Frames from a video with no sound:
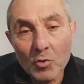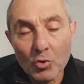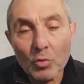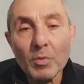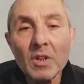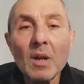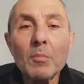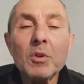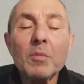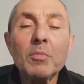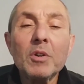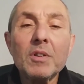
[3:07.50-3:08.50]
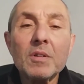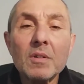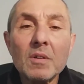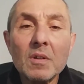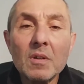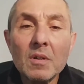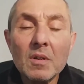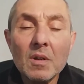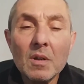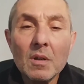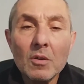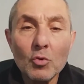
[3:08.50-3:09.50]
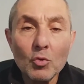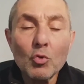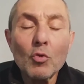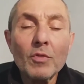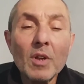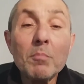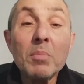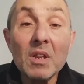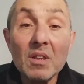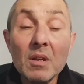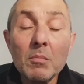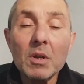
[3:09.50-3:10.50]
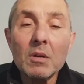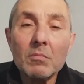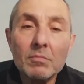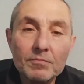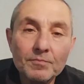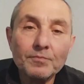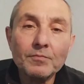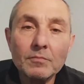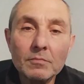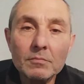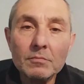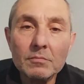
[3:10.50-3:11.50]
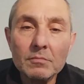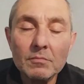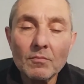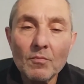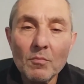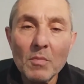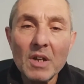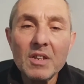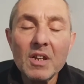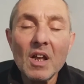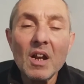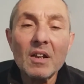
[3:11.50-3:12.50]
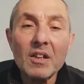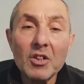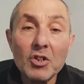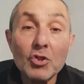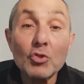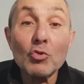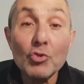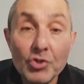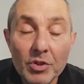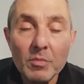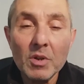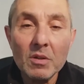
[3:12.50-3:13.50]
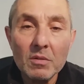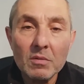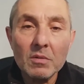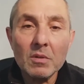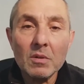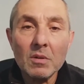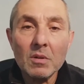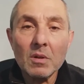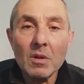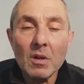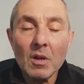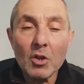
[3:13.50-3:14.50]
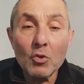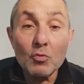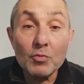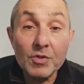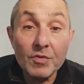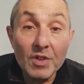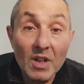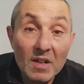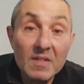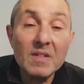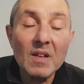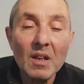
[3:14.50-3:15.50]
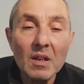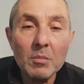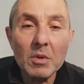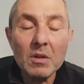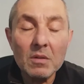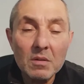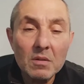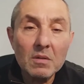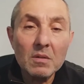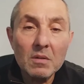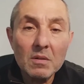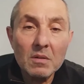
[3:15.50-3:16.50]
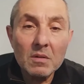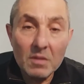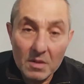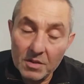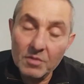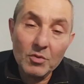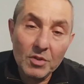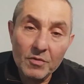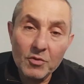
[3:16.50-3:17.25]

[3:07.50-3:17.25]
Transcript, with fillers: чтобы нам не быть духовно бедными, материально ничтожными и умственно отсталыми. На сегодня